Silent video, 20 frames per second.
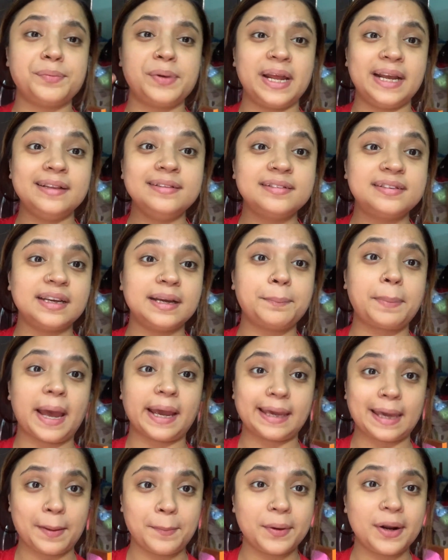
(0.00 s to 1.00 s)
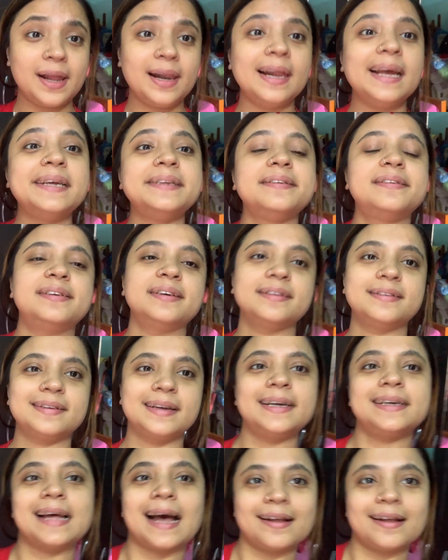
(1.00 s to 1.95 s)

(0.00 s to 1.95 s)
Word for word: লেন্সে ব্যাক ক্যামেরা লেন্সে যে